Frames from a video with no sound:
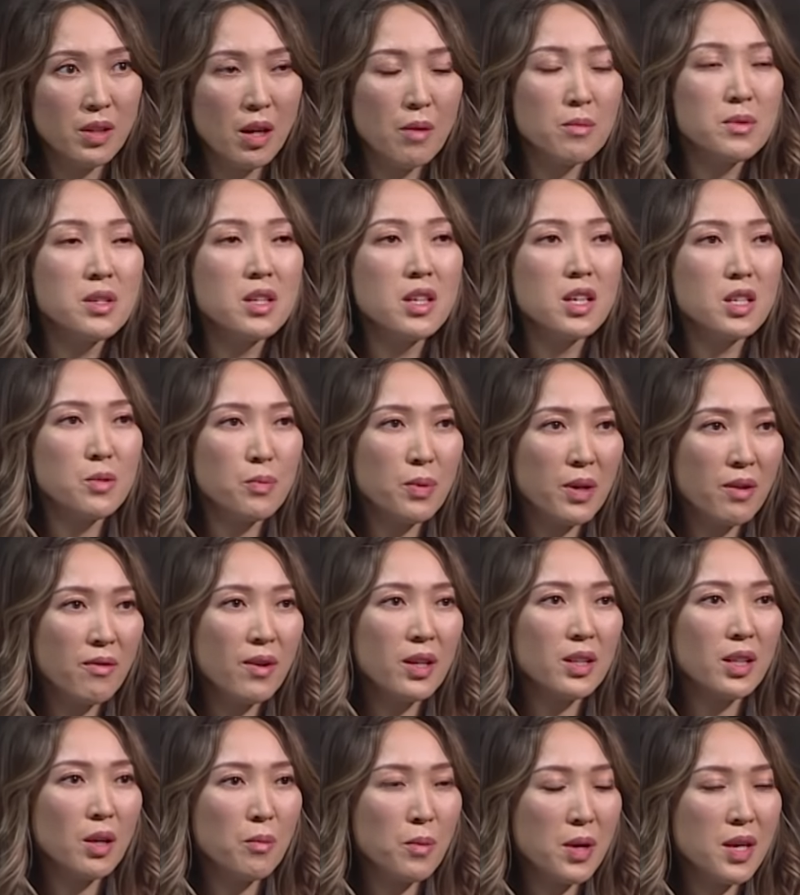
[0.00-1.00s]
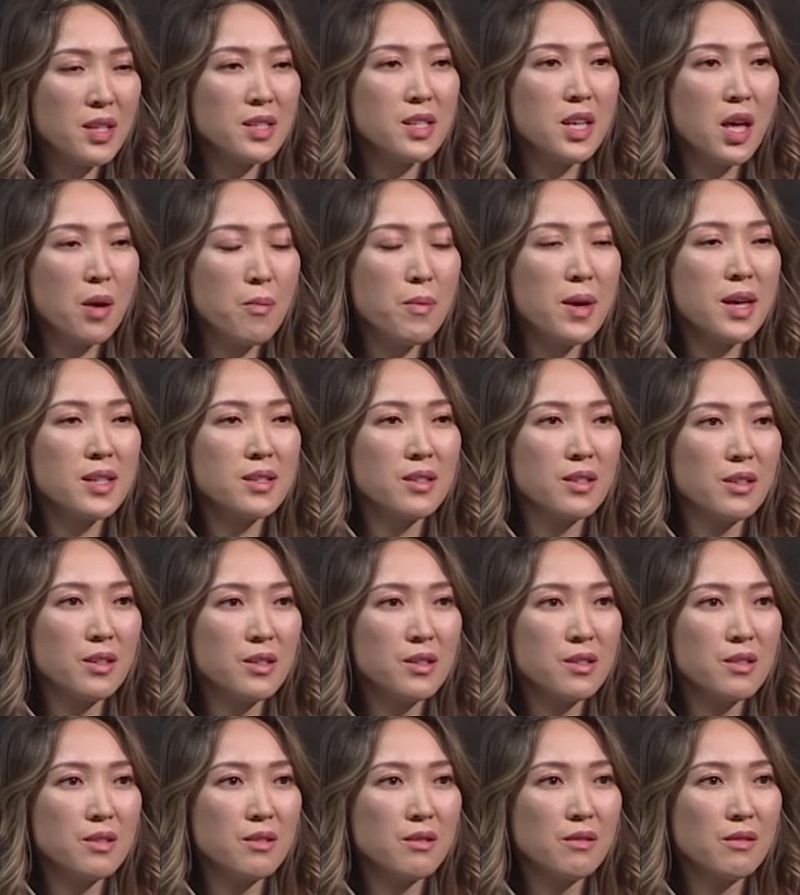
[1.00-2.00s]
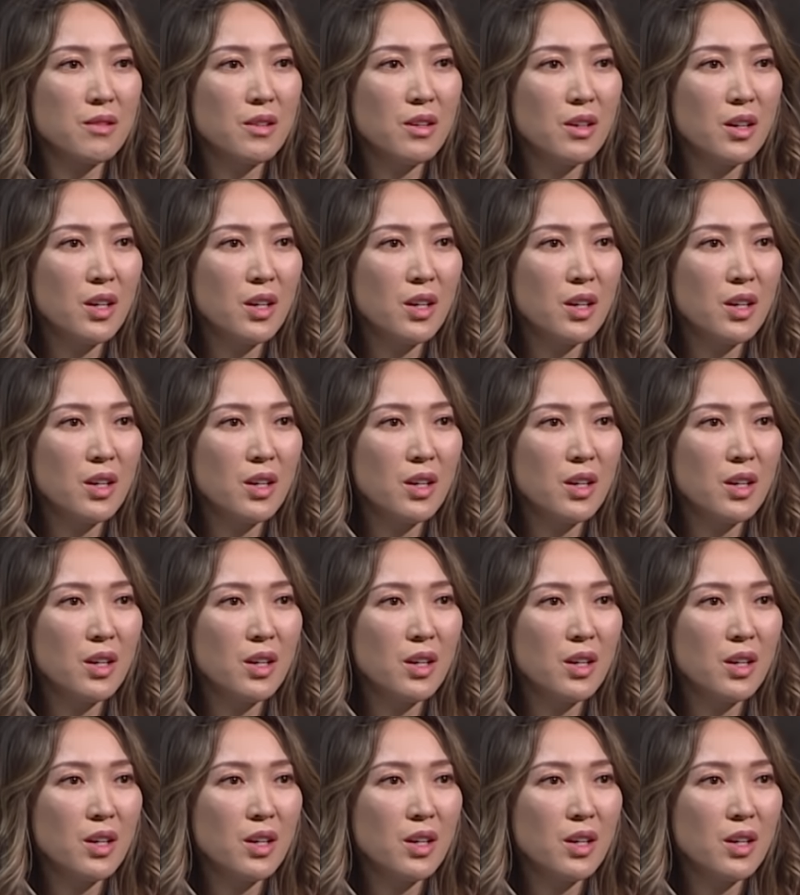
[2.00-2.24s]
Там, где есть права, там есть и обязанности.